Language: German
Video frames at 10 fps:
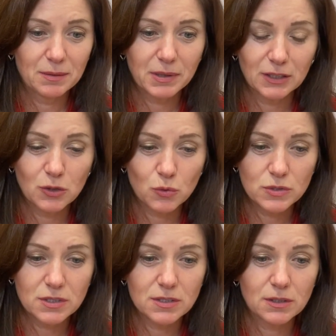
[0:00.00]
mein
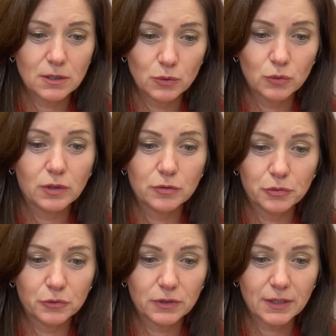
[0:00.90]
großes Glück
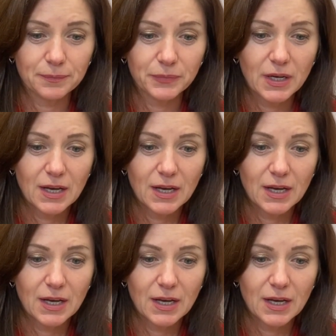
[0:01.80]
gefunden.